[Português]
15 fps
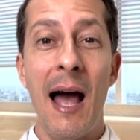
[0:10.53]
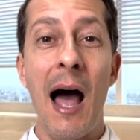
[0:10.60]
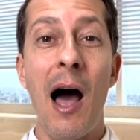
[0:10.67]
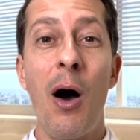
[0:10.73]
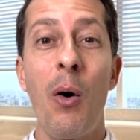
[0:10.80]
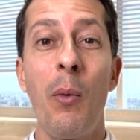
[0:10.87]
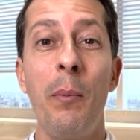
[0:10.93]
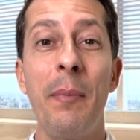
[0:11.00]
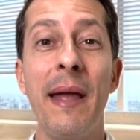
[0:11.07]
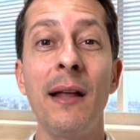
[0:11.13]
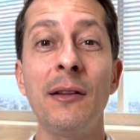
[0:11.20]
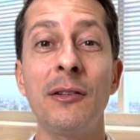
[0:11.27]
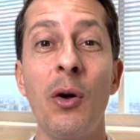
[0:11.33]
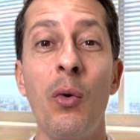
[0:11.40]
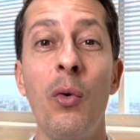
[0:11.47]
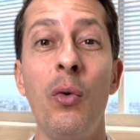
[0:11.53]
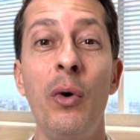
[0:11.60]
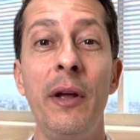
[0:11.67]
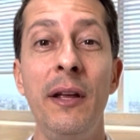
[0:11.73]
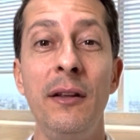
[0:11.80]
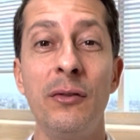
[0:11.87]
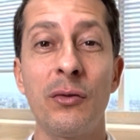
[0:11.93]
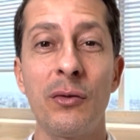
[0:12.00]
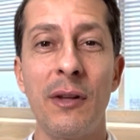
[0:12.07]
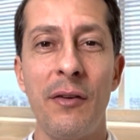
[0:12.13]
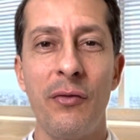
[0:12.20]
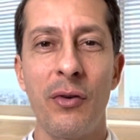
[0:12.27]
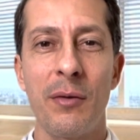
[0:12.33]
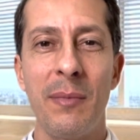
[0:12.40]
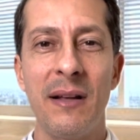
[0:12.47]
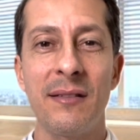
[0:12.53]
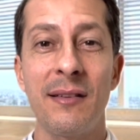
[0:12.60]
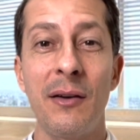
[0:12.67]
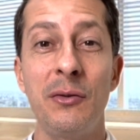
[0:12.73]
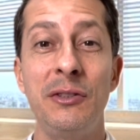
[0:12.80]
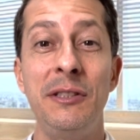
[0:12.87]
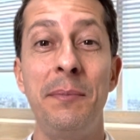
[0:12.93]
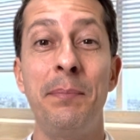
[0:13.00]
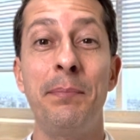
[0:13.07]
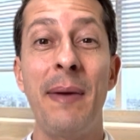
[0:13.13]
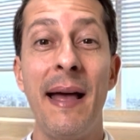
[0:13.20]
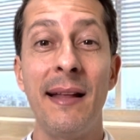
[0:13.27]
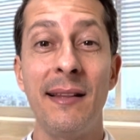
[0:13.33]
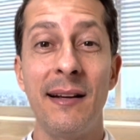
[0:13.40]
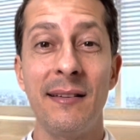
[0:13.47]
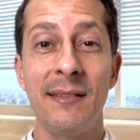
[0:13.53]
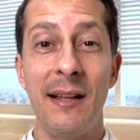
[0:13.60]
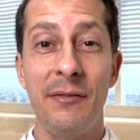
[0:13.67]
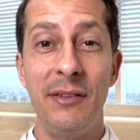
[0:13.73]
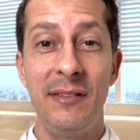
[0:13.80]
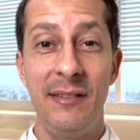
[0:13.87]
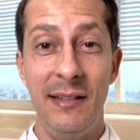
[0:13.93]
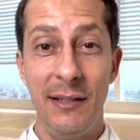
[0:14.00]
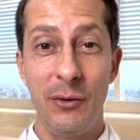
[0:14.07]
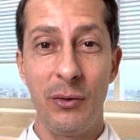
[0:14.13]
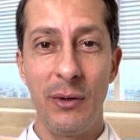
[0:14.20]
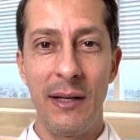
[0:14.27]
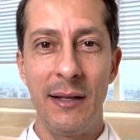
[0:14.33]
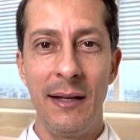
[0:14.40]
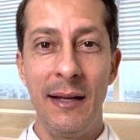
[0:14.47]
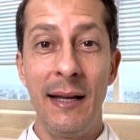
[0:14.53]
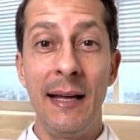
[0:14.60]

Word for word: aumentam o risco da formação de pedras na vesícula